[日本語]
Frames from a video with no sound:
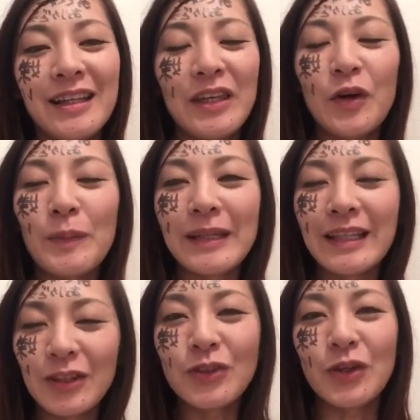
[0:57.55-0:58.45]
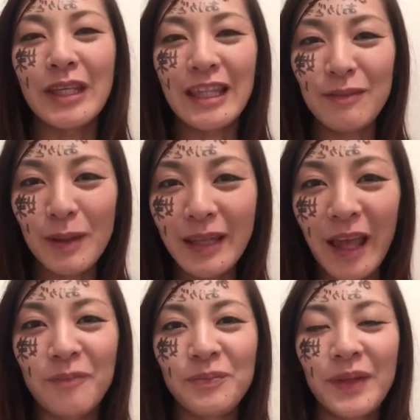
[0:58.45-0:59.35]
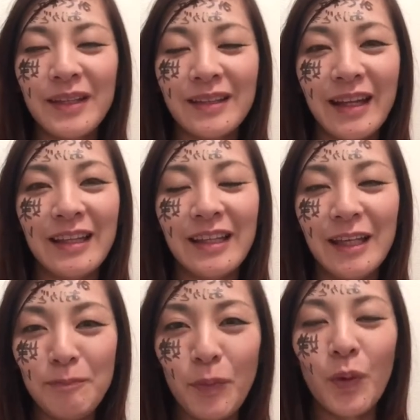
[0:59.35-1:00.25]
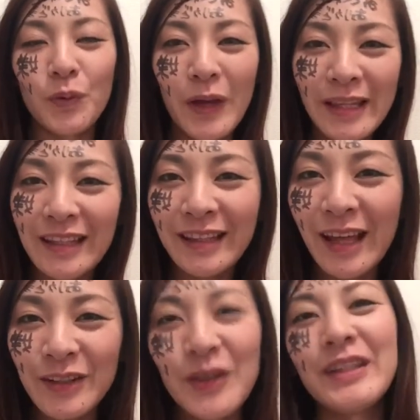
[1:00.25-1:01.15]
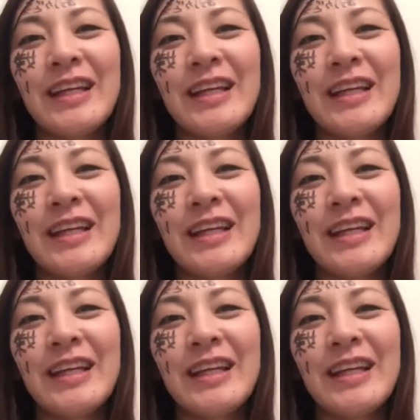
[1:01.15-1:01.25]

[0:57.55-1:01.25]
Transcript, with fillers: 気をまたキュッと引き締めて、さらに一歩上に行けるよ